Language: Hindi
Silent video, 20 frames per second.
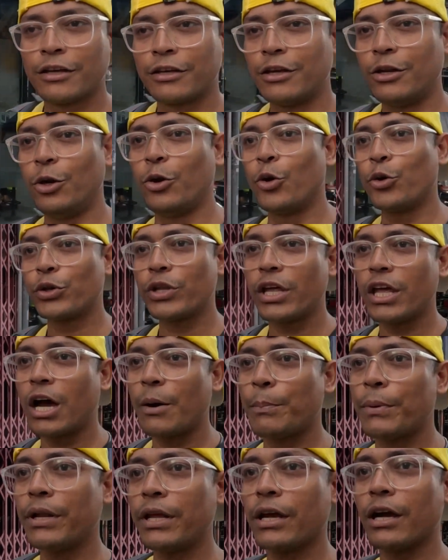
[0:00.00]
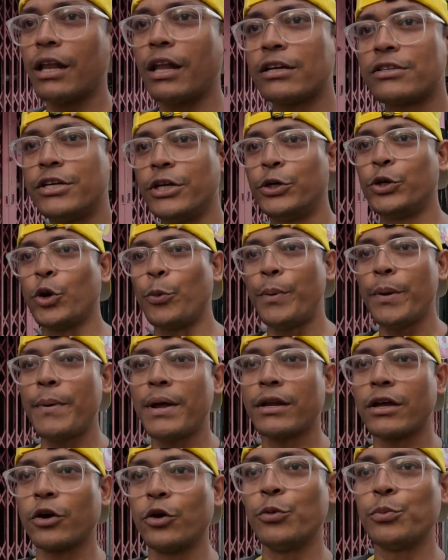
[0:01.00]
कि लोग ना यहाँ पे ना एक अलग चीज़ टोपी
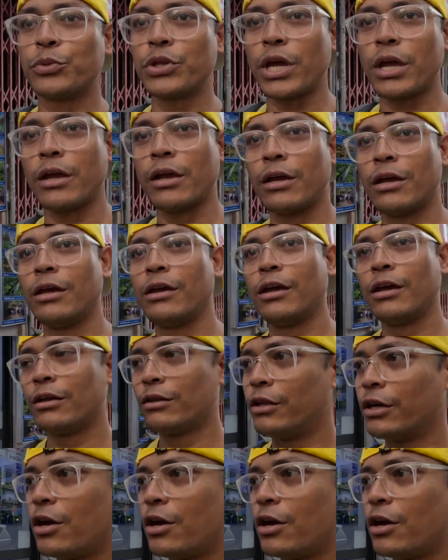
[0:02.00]
पहन के घूमते हैं